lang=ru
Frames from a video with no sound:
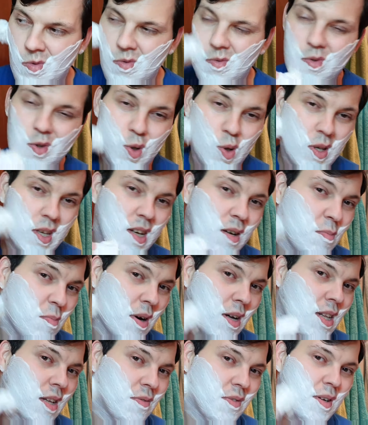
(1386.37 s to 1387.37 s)
Высоких
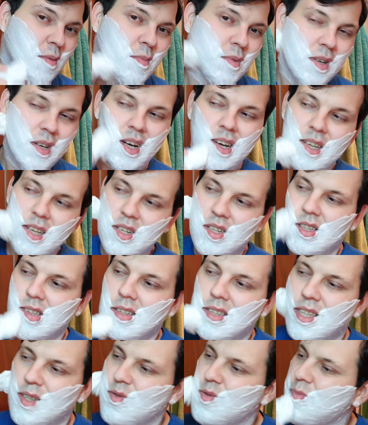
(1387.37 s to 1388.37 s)
баллов я бы, конечно,
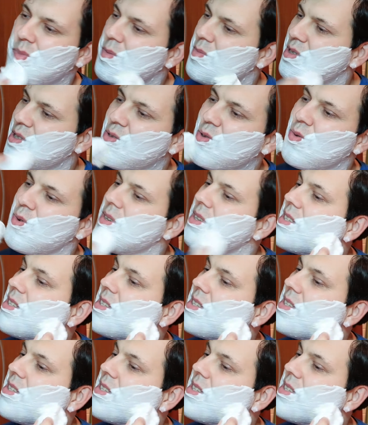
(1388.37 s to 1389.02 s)
этому по мазку не